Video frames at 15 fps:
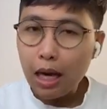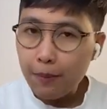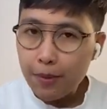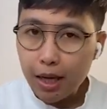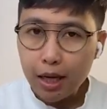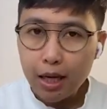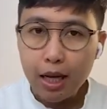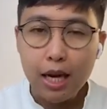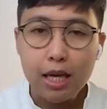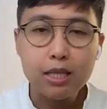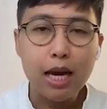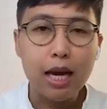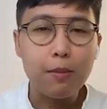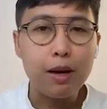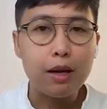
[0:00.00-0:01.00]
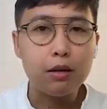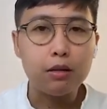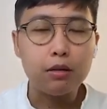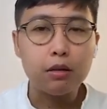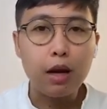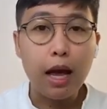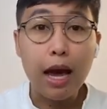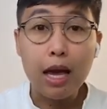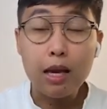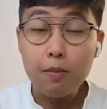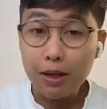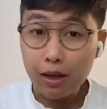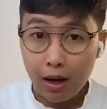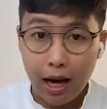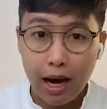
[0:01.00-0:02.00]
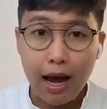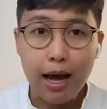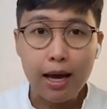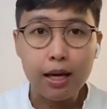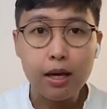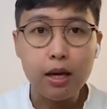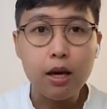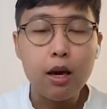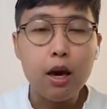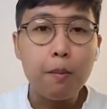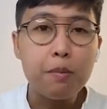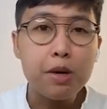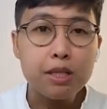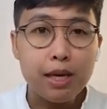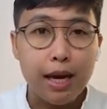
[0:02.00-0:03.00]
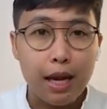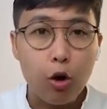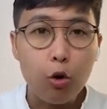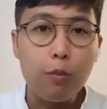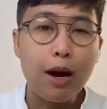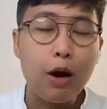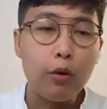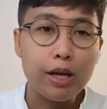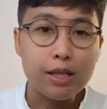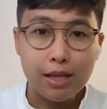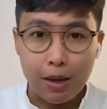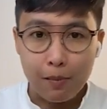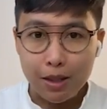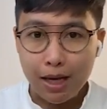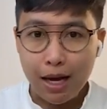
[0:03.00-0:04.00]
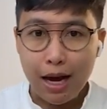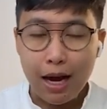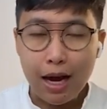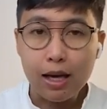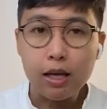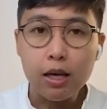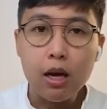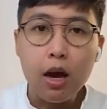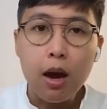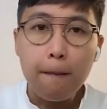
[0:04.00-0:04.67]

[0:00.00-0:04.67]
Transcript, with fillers: ทำยังไงได้ให้ใจมันให้มันคลาย เมื่อใจเราเบาและใจมันคลาย